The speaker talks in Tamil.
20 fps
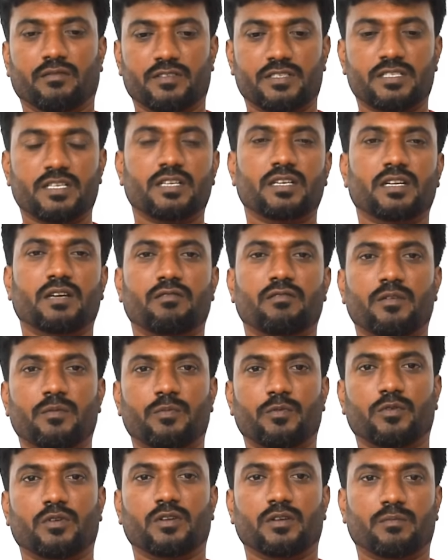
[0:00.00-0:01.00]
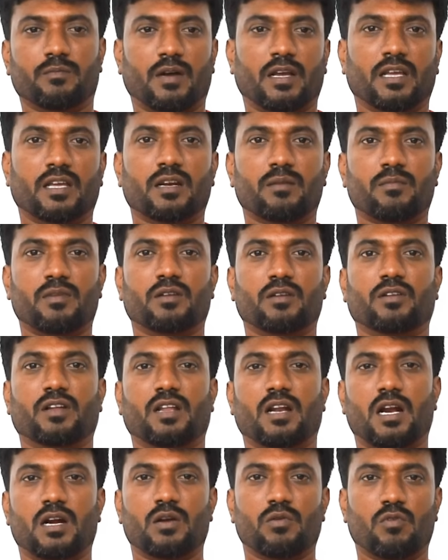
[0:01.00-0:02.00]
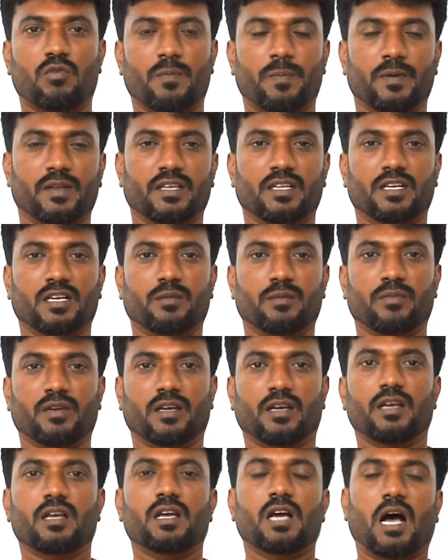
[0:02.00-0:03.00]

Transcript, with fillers: விஜய்னாவே இப்போ ஒரு பயங்கரமான ஒரு கிராண்ட் ஓப்பனிங் இருக்குமே